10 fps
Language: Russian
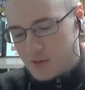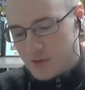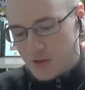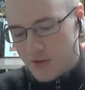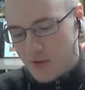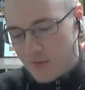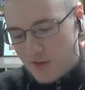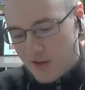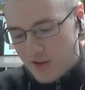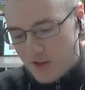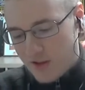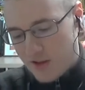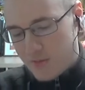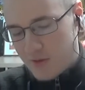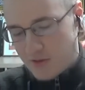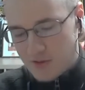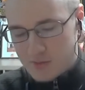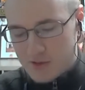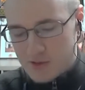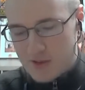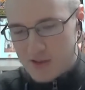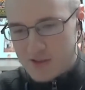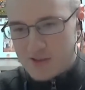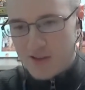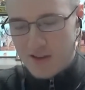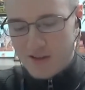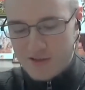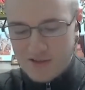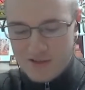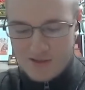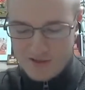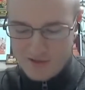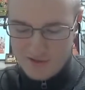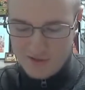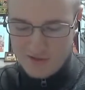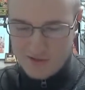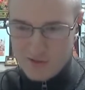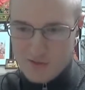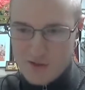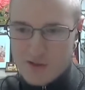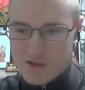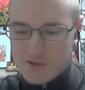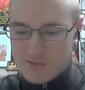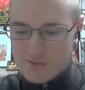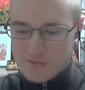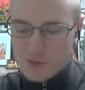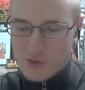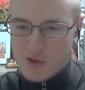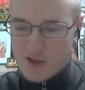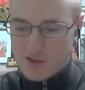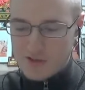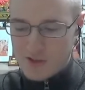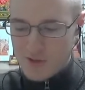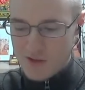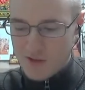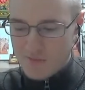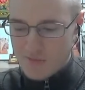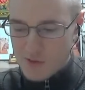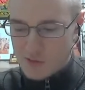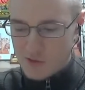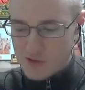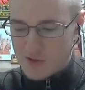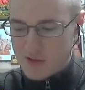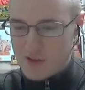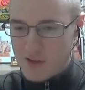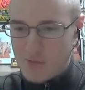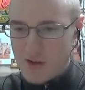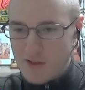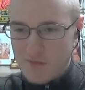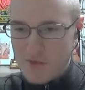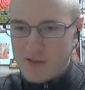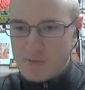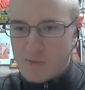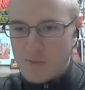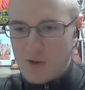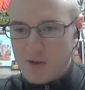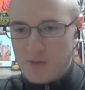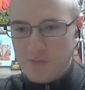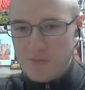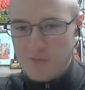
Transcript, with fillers: Гурудева, меня сразу подозвали, сказали, иди, получай Кантхималы. Я получила Кантхималы и Чапамалу,